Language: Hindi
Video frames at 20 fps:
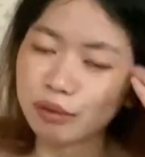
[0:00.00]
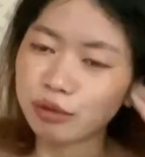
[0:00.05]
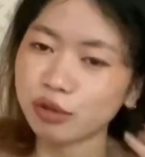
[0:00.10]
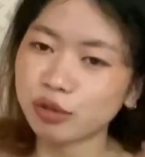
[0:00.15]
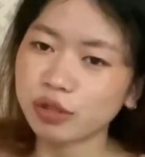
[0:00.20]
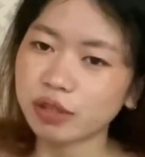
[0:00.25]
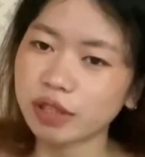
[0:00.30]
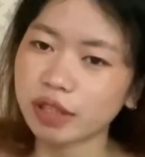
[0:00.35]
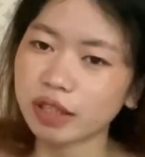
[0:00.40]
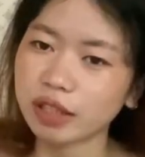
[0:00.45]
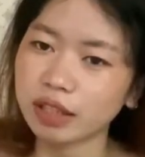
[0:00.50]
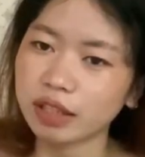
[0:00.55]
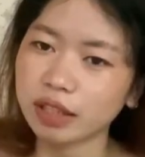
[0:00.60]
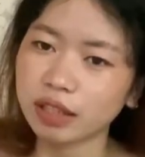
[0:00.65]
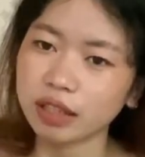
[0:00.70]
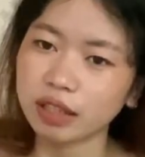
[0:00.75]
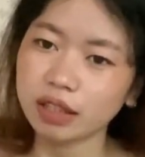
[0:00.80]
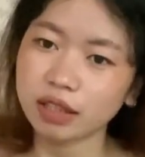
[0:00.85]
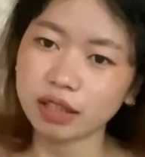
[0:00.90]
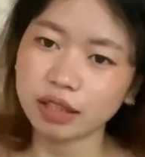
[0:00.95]
नॉट सिंह
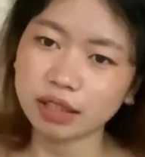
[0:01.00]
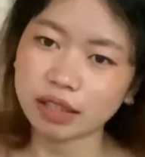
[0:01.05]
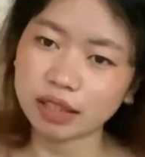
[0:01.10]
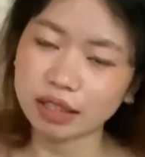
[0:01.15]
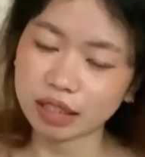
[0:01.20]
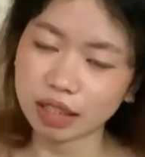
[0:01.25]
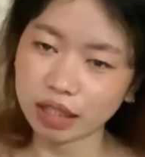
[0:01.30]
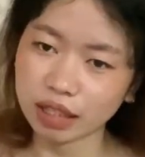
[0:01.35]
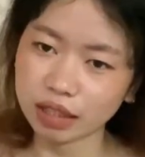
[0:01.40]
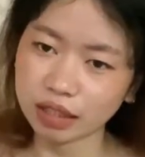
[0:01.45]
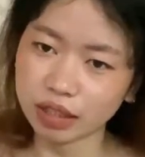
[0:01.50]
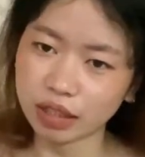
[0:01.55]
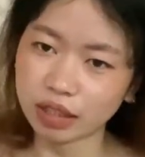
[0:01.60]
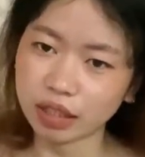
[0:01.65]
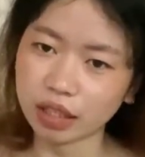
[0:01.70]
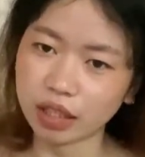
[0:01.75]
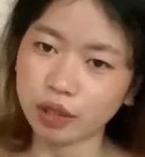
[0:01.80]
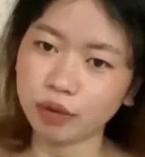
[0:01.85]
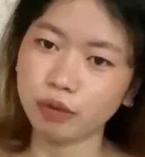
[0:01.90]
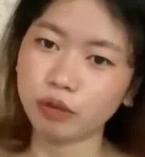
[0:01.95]
कि जिनका
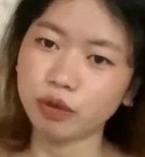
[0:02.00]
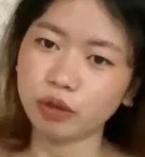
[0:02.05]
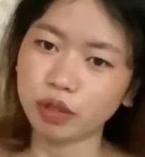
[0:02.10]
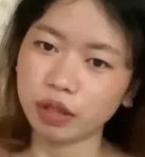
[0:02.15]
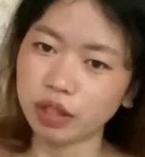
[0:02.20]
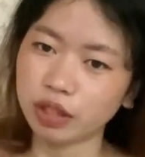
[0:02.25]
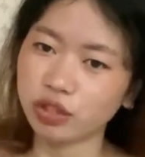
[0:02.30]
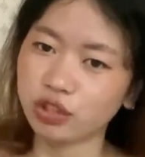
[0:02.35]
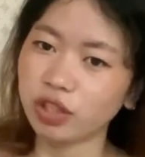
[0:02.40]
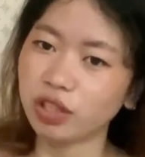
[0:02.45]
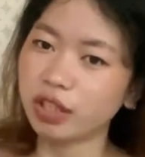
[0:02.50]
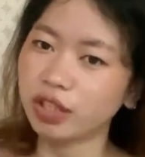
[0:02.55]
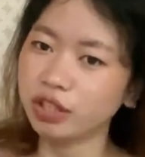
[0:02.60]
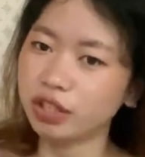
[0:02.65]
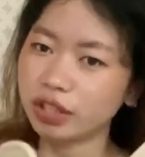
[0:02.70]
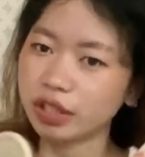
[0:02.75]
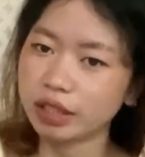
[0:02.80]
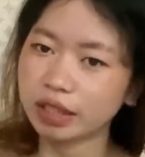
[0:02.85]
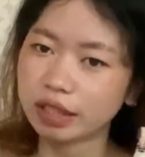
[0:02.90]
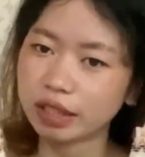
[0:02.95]
दर्द है वो नहीं जाना
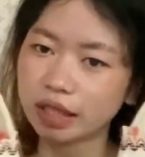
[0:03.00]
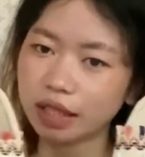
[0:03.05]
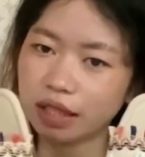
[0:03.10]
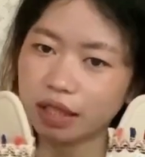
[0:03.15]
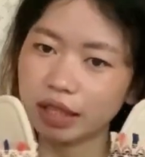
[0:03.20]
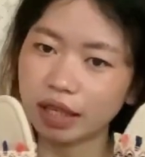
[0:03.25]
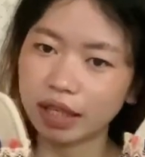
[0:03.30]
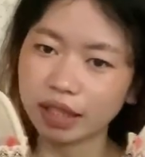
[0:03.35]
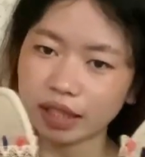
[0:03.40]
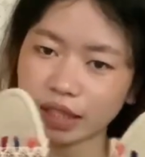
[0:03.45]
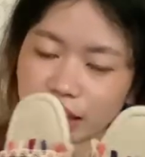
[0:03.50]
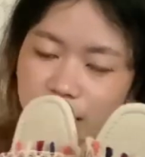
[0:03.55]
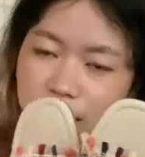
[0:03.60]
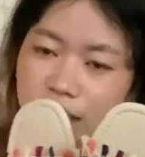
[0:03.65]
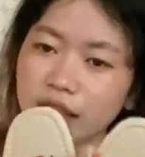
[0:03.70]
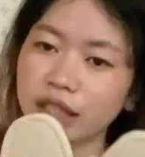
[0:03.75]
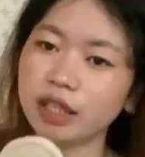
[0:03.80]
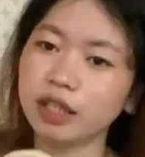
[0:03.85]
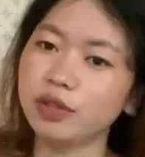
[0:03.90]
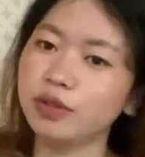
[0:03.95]
चाहिए इसके लिए ऐसा
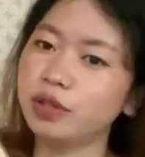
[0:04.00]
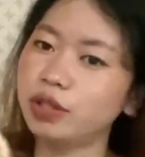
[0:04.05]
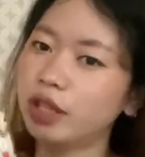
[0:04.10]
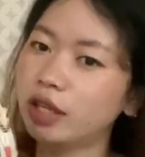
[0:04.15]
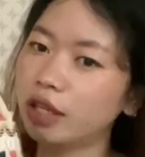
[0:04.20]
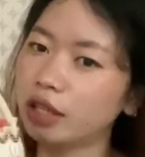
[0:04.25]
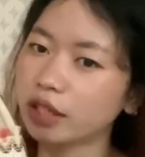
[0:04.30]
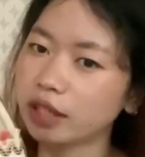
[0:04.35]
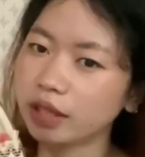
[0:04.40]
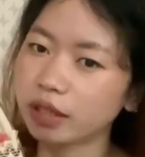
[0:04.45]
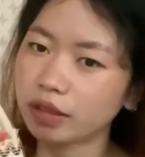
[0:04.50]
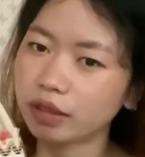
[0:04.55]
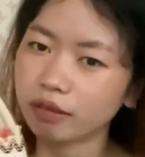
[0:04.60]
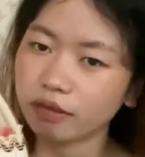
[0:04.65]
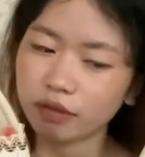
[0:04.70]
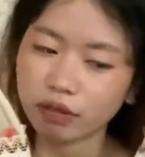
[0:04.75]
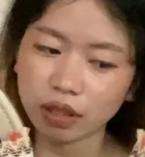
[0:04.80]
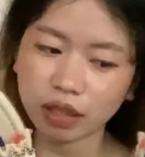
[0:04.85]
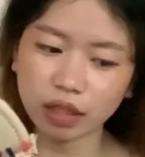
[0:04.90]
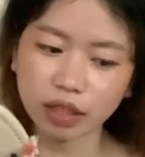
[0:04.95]
नहीं है दर्द
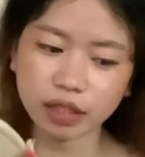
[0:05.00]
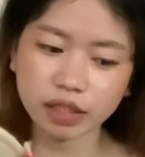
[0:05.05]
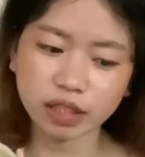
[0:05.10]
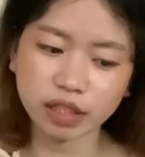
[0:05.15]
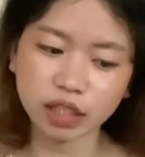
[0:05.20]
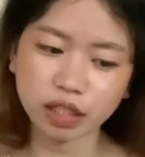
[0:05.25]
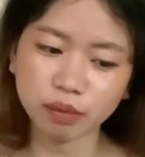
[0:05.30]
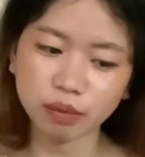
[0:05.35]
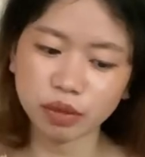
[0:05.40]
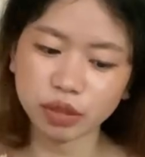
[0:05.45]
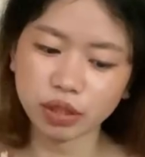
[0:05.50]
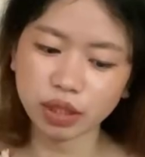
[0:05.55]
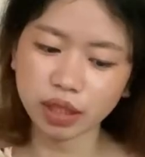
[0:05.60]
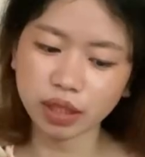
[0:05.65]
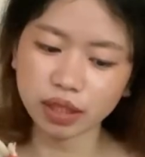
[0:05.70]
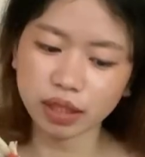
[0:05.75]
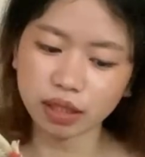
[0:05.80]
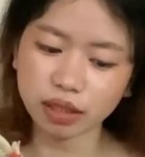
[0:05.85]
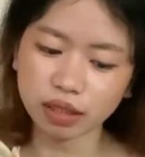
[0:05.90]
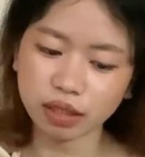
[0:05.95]
वाला स्किन भी जा
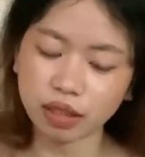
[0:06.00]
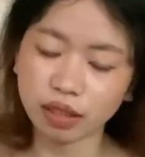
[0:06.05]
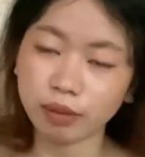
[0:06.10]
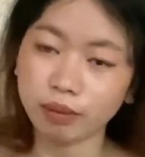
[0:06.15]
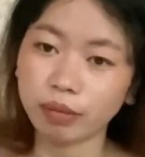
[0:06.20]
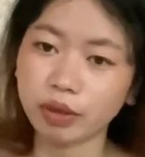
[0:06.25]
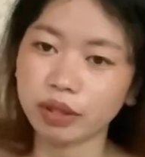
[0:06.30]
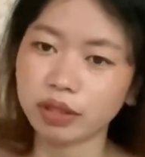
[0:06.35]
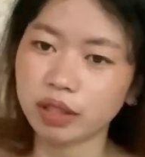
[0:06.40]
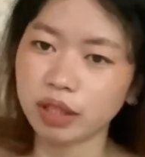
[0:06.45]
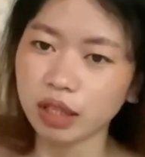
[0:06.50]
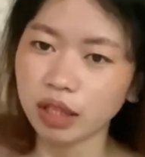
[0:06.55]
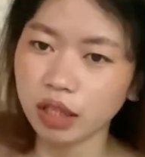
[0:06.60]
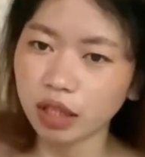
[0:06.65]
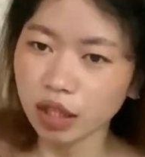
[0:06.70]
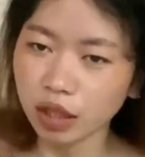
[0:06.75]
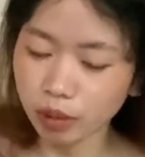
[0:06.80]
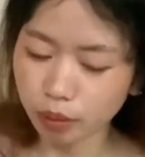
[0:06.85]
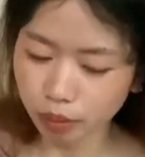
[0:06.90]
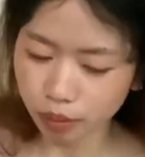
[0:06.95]
सकता है
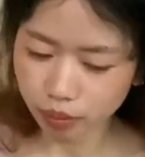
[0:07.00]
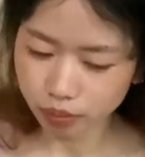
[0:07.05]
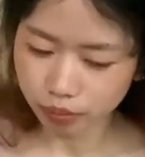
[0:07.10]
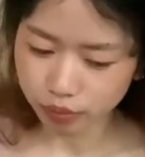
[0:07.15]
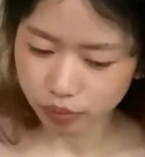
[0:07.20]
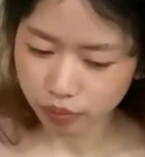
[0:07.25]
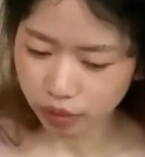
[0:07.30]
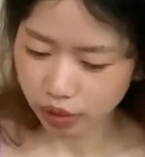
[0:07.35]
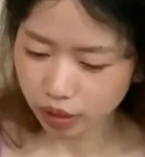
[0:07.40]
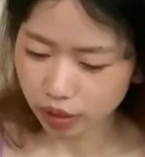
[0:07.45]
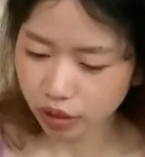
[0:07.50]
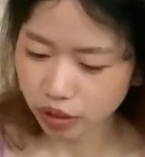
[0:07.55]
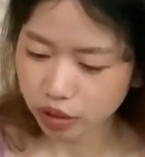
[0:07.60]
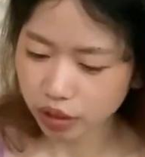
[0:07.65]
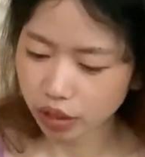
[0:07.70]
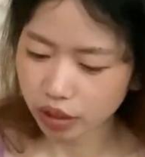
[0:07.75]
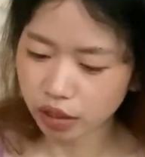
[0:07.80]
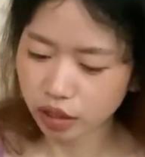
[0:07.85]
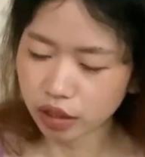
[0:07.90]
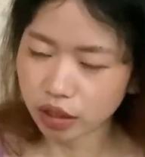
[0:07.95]
बट ये
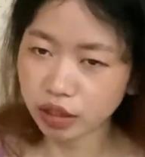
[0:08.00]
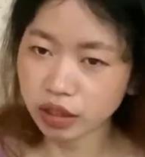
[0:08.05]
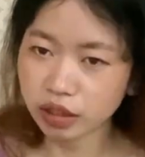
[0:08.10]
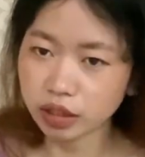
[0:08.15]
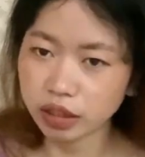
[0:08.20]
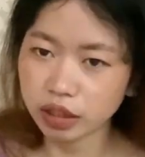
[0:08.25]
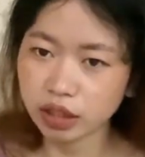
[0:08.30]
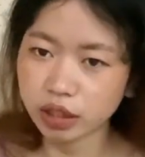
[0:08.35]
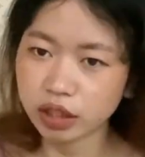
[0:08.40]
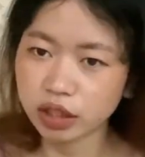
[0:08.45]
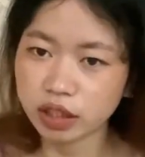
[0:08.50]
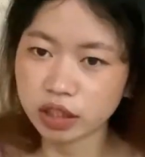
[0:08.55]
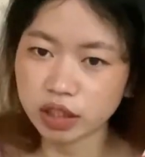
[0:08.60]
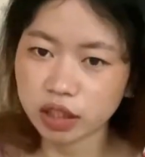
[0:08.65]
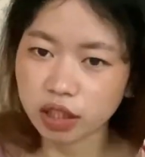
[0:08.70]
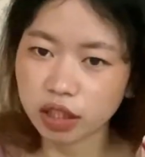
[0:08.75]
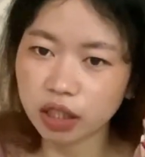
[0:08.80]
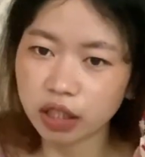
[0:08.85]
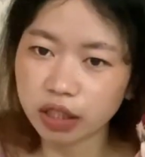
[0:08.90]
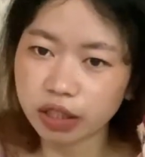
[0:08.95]
ज़्यादा ना ये
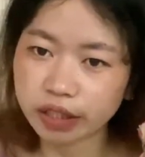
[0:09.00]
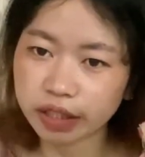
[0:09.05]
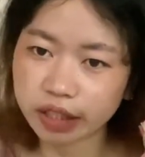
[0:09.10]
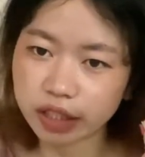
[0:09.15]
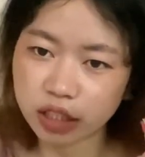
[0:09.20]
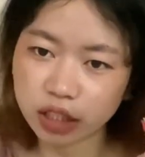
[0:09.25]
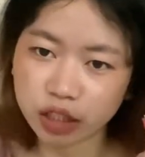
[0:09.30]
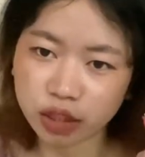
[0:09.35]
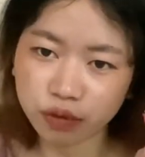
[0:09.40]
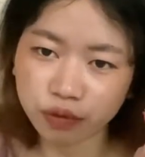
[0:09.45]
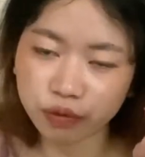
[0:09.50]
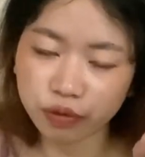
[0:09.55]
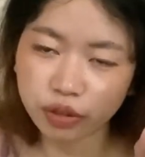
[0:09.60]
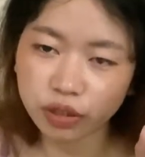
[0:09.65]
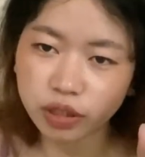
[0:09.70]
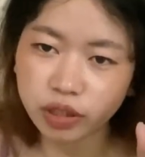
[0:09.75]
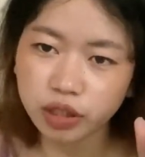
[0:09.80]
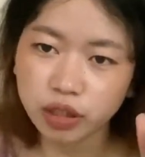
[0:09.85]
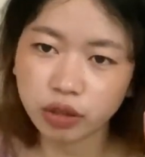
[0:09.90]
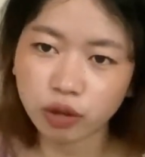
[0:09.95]
जिनका स्किन
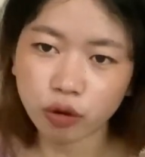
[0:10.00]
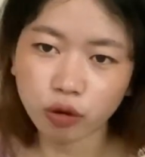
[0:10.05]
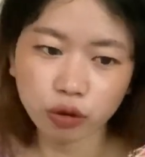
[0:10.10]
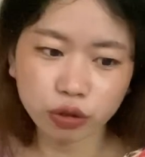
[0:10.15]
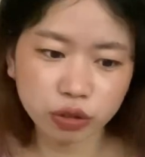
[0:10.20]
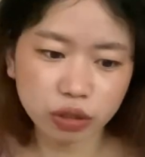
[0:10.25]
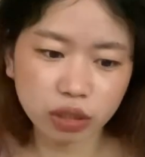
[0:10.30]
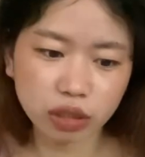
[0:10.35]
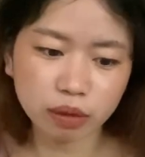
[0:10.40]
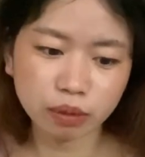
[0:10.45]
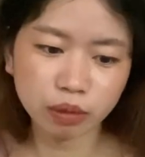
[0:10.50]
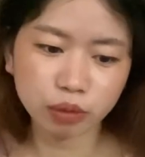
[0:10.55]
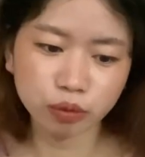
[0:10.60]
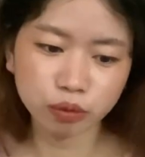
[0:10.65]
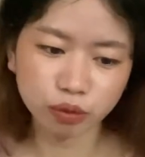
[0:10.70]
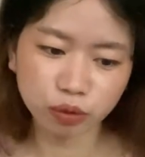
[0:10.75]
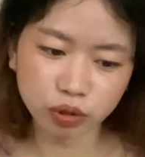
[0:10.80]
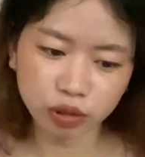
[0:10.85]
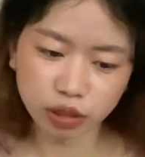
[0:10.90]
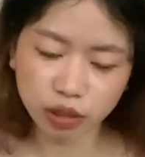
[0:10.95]
फेयर है और स्लिम है
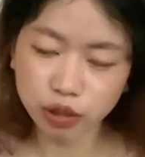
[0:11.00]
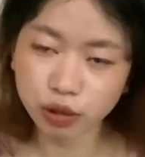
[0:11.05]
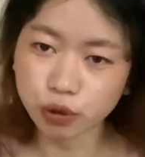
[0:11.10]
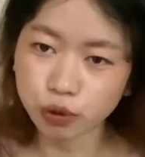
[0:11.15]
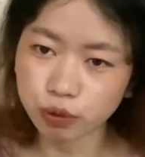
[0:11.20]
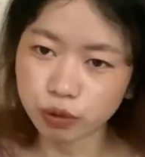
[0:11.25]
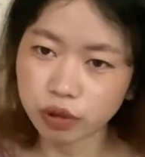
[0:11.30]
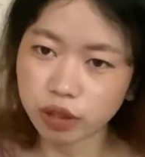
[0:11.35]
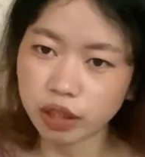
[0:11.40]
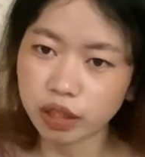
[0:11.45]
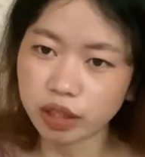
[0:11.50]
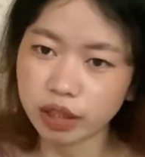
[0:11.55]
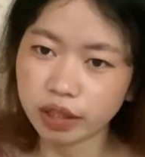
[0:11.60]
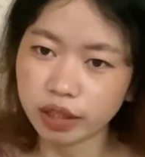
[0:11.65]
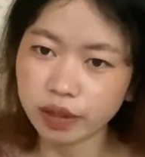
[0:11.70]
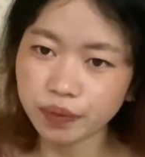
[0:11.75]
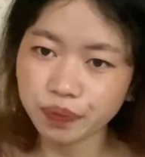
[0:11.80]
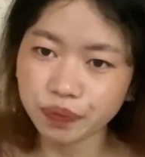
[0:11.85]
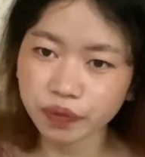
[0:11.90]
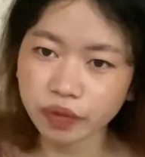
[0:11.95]
उनको ज़्यादा शुद्ध करेगा